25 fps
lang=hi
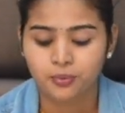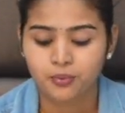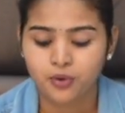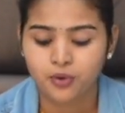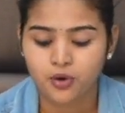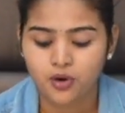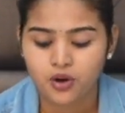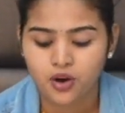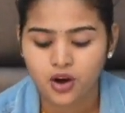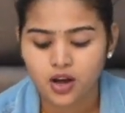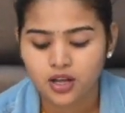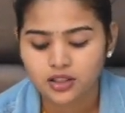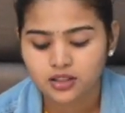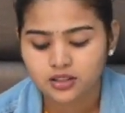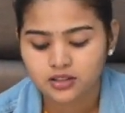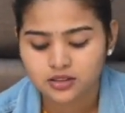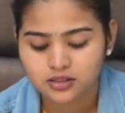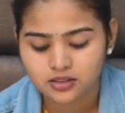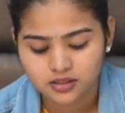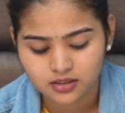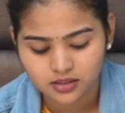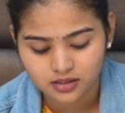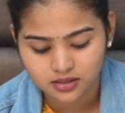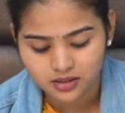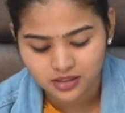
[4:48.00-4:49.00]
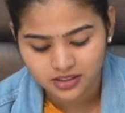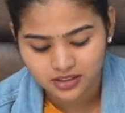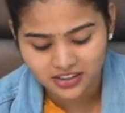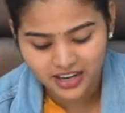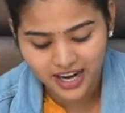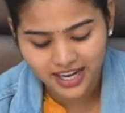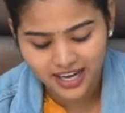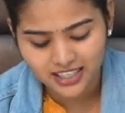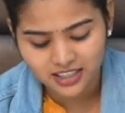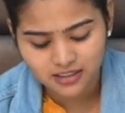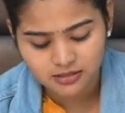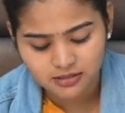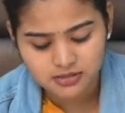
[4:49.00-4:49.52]
बहुत
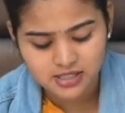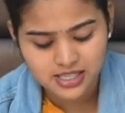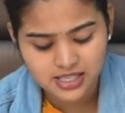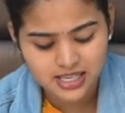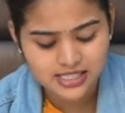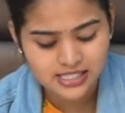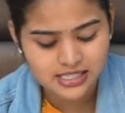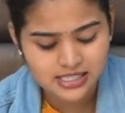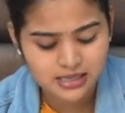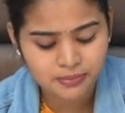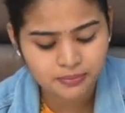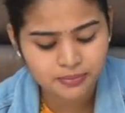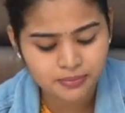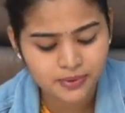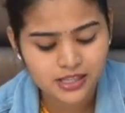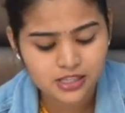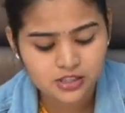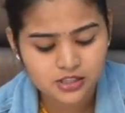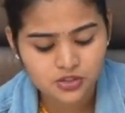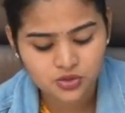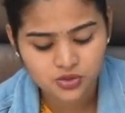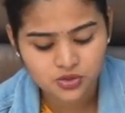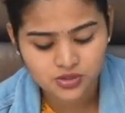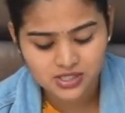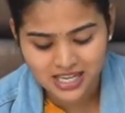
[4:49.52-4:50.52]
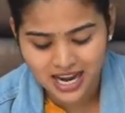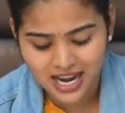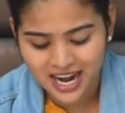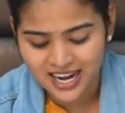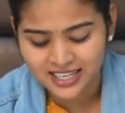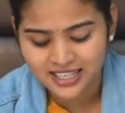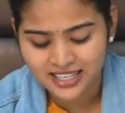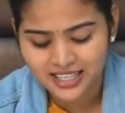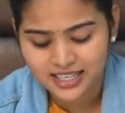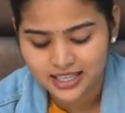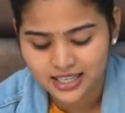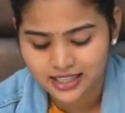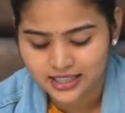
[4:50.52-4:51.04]
अट्रैक्टिव सा सिंपल जो
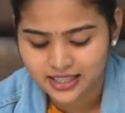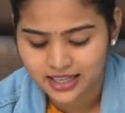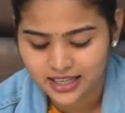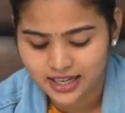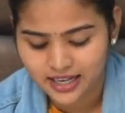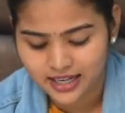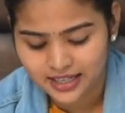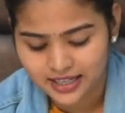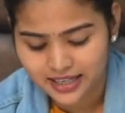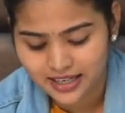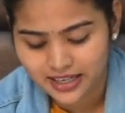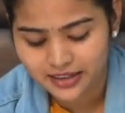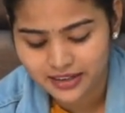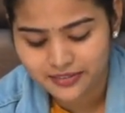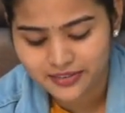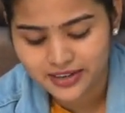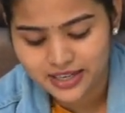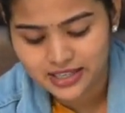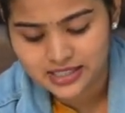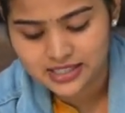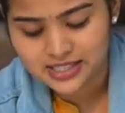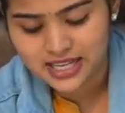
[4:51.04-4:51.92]
साड़ी कहते हैं डेली वेयर